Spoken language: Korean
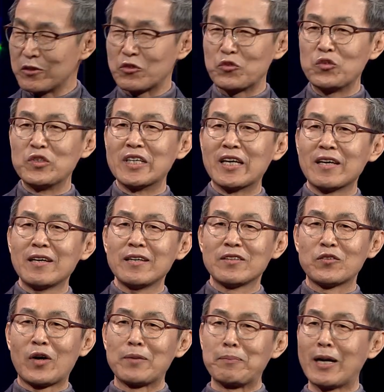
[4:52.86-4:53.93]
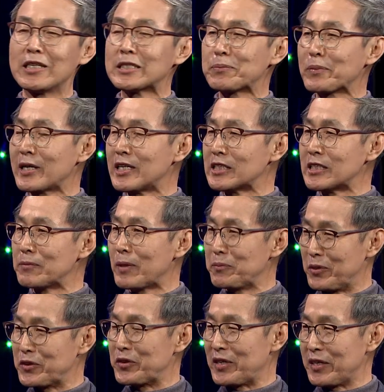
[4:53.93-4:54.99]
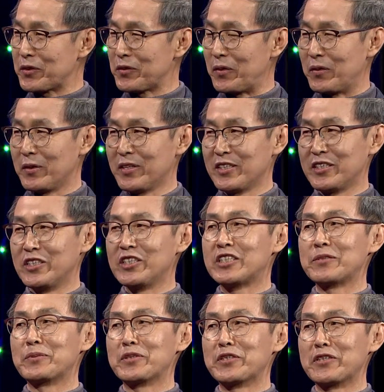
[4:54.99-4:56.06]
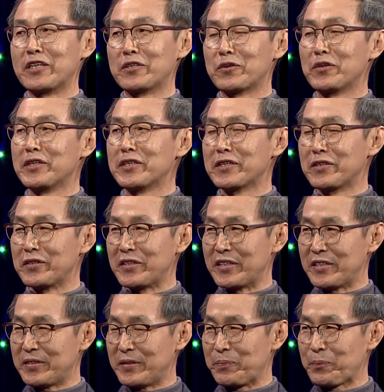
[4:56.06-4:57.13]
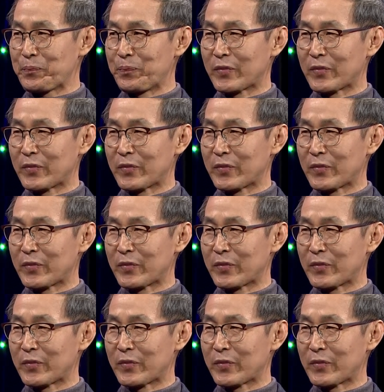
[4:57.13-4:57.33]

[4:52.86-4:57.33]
그 뒤에 또 한 80까지만 보더라도 음. 25년이 또 있는 거예요.